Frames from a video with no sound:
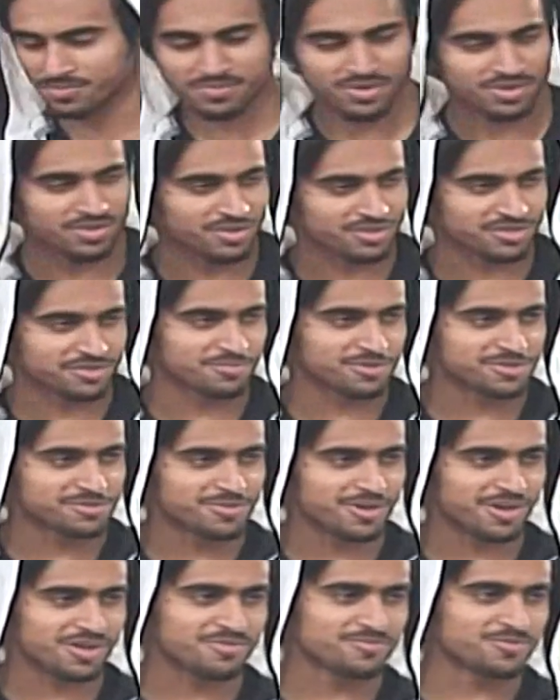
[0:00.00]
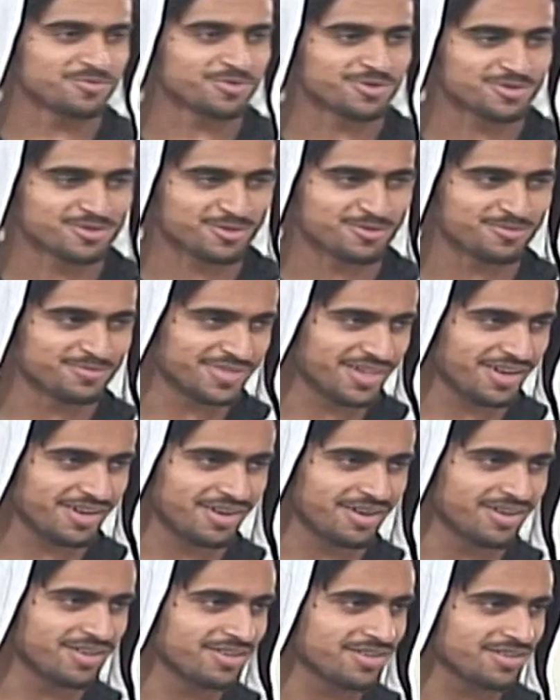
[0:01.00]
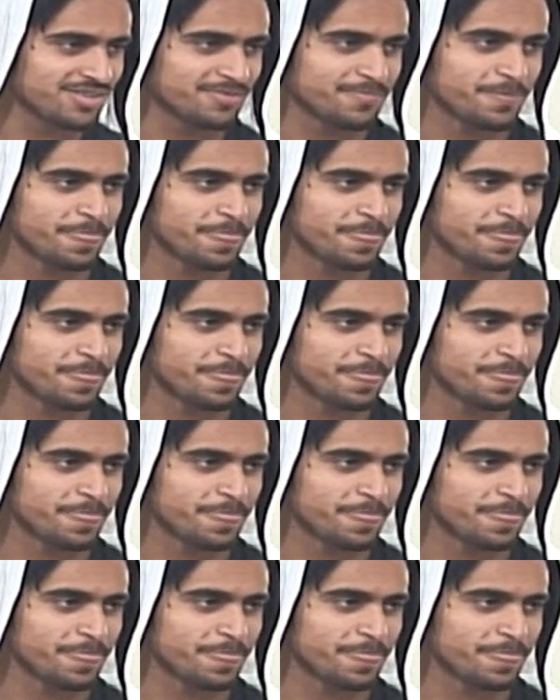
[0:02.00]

معذره بس باخذ من وقتكم دقائق